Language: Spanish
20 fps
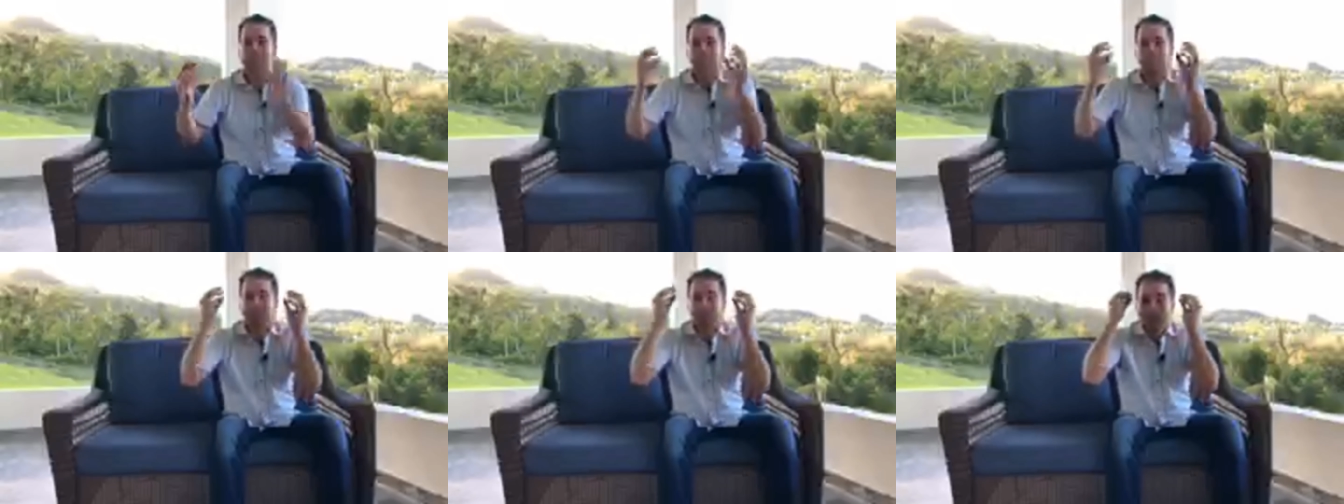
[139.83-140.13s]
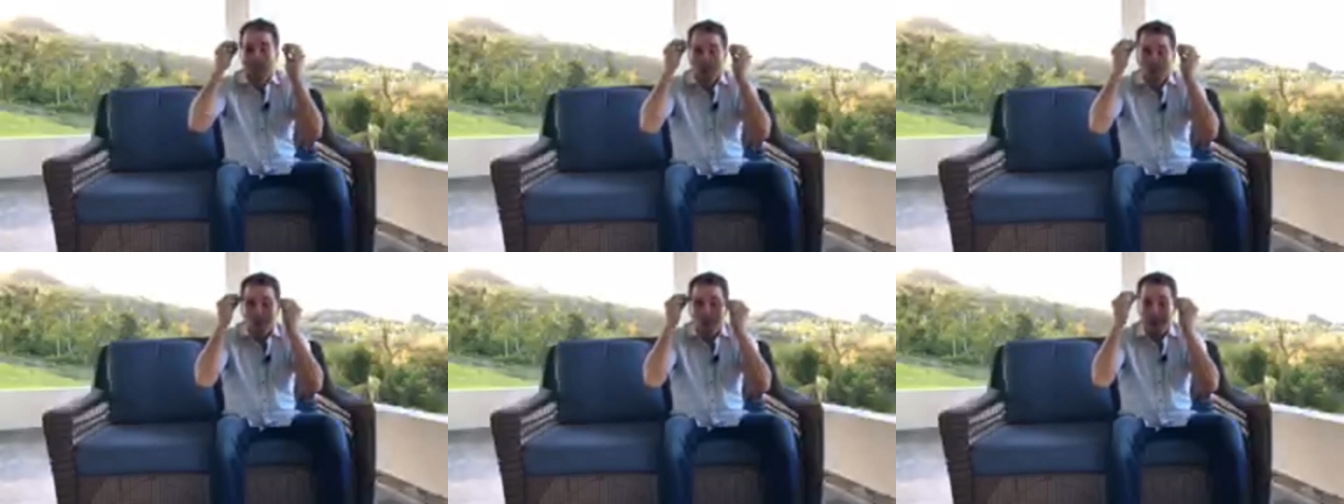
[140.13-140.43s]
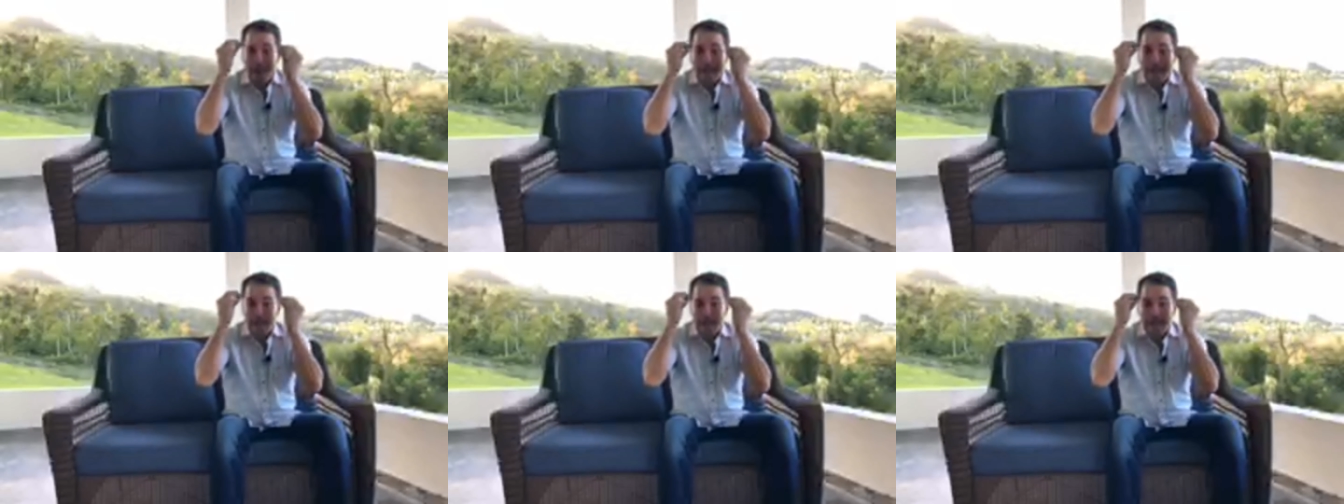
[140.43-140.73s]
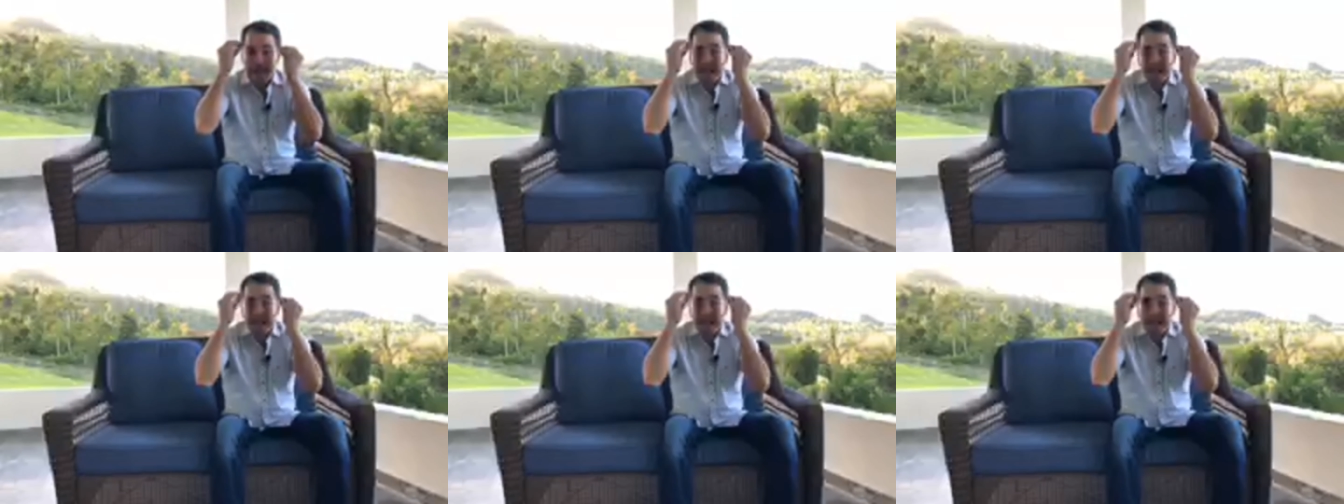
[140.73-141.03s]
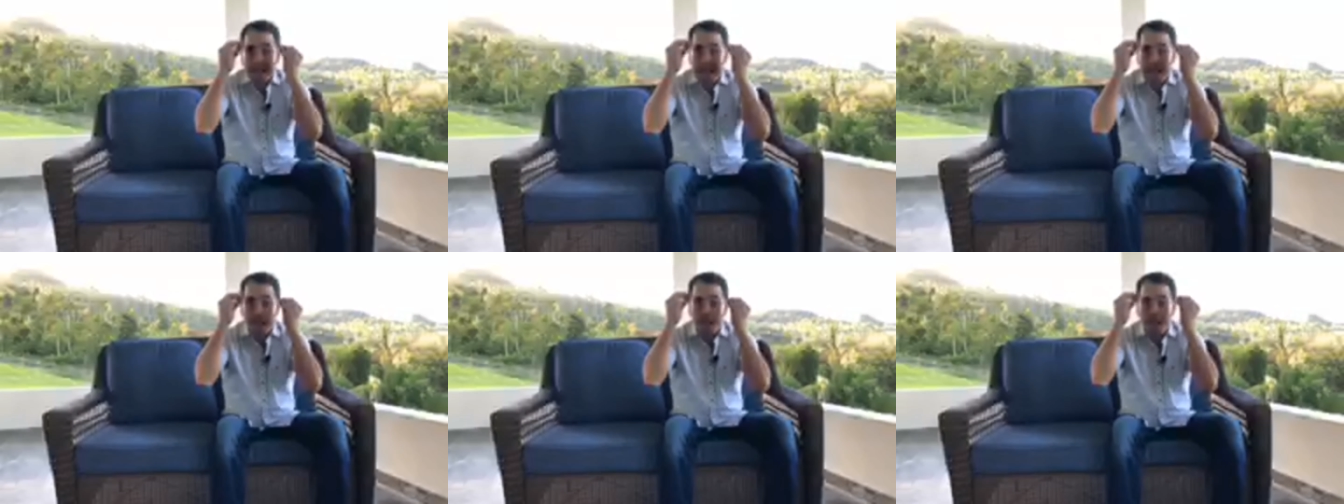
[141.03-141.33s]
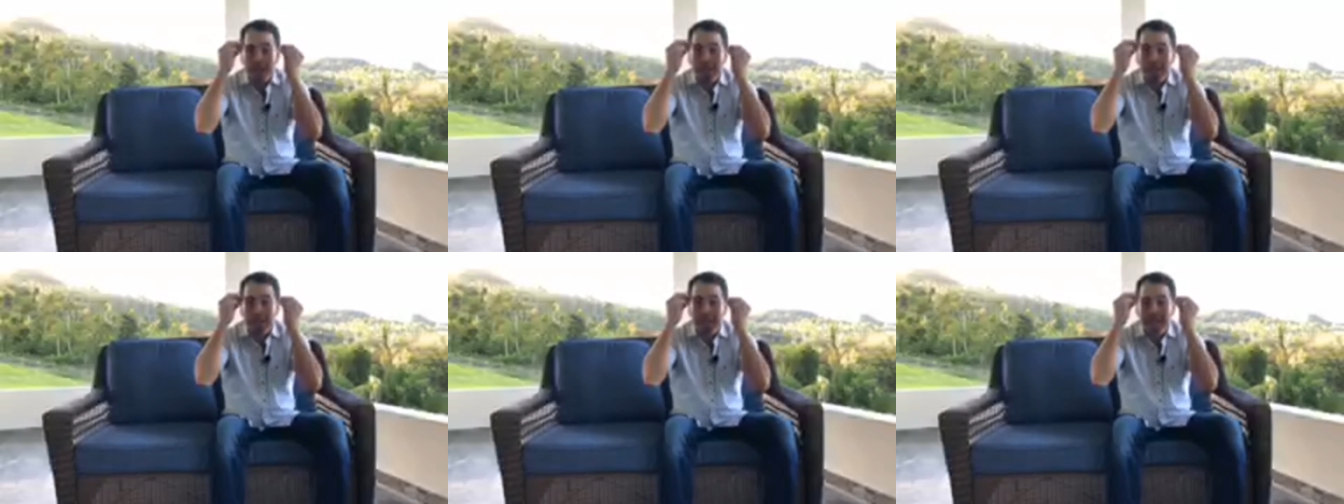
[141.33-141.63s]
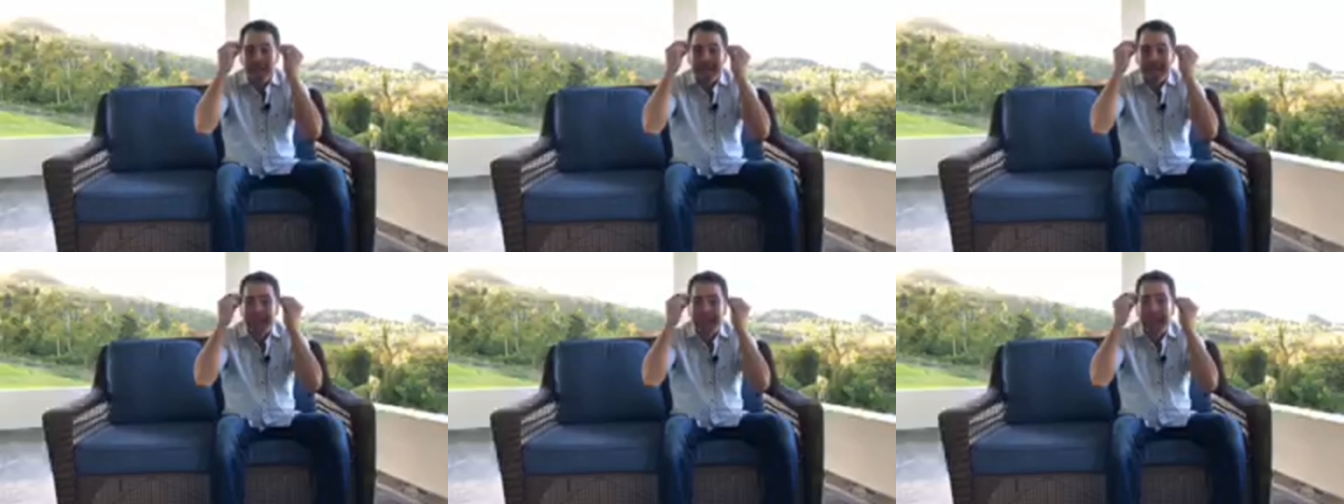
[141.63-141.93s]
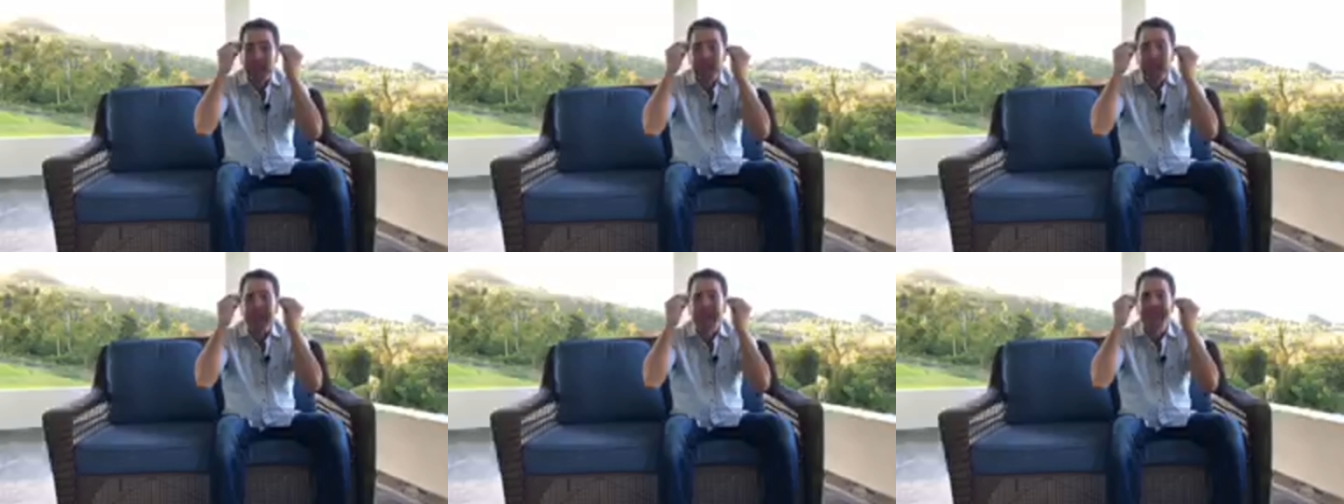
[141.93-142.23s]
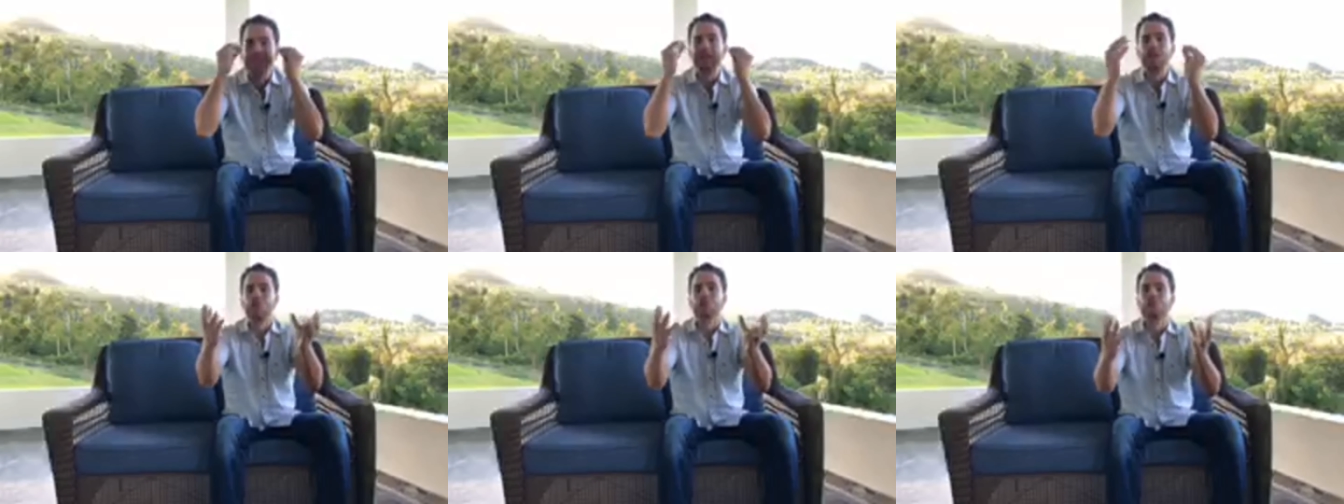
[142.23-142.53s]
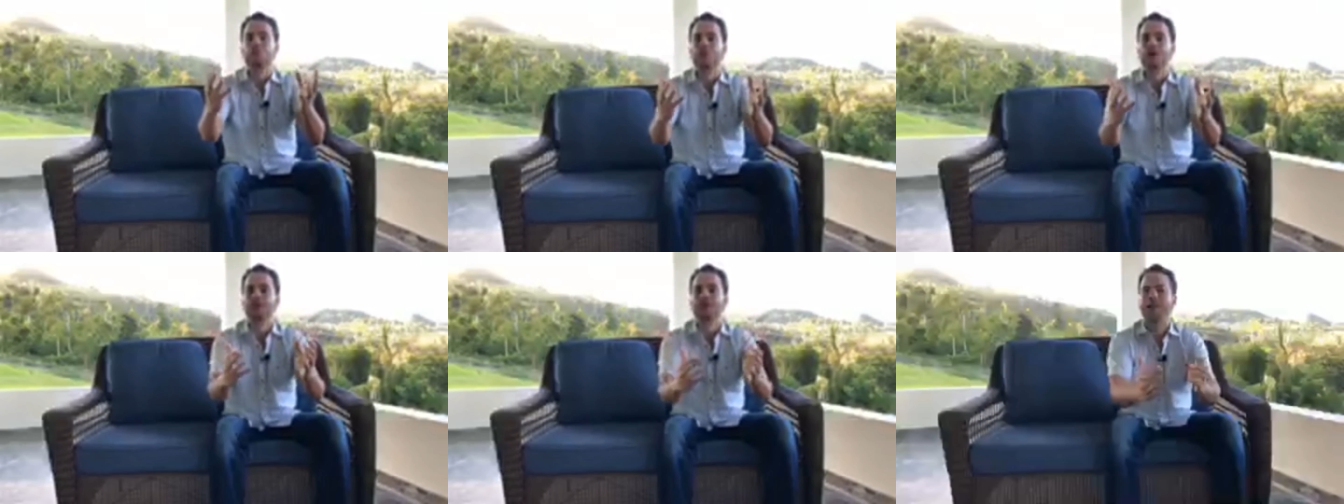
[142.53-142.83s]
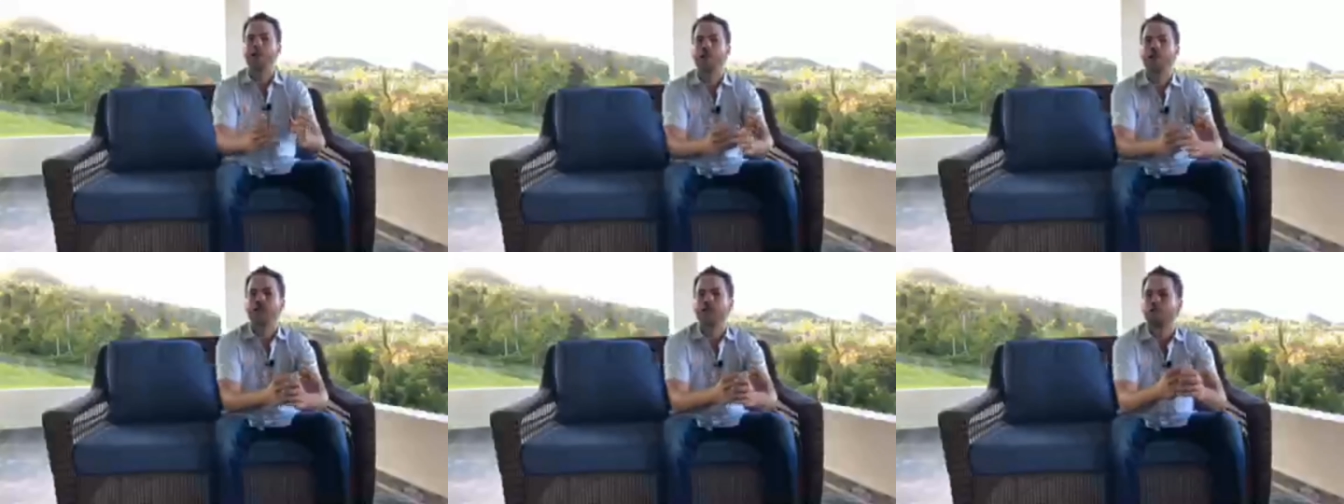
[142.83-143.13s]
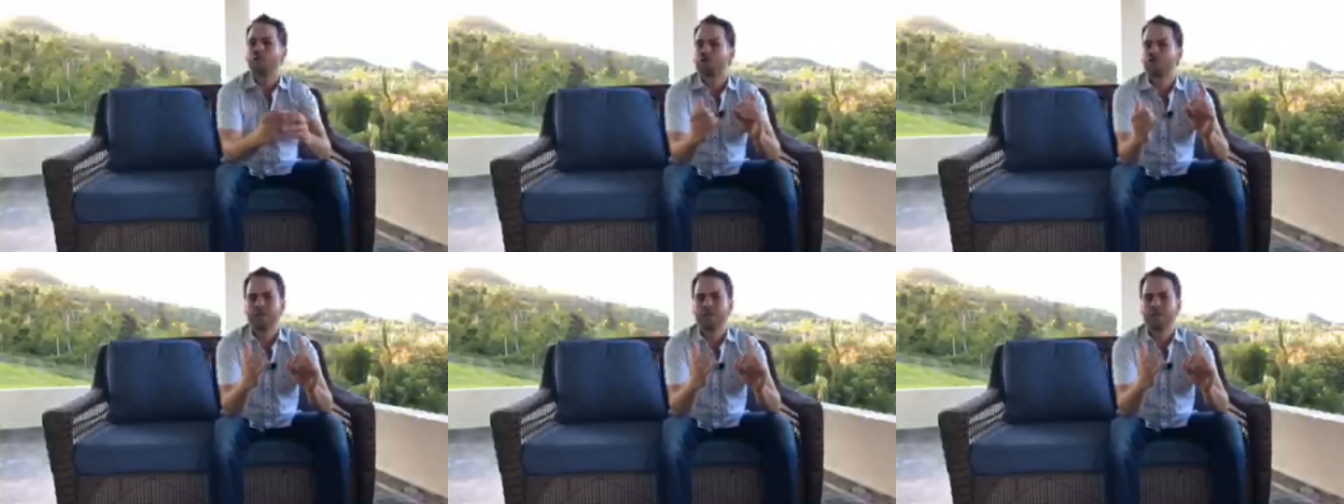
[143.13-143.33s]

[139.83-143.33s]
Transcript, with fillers: pero el, lado de mi mente que no le creía no sonaba lógico.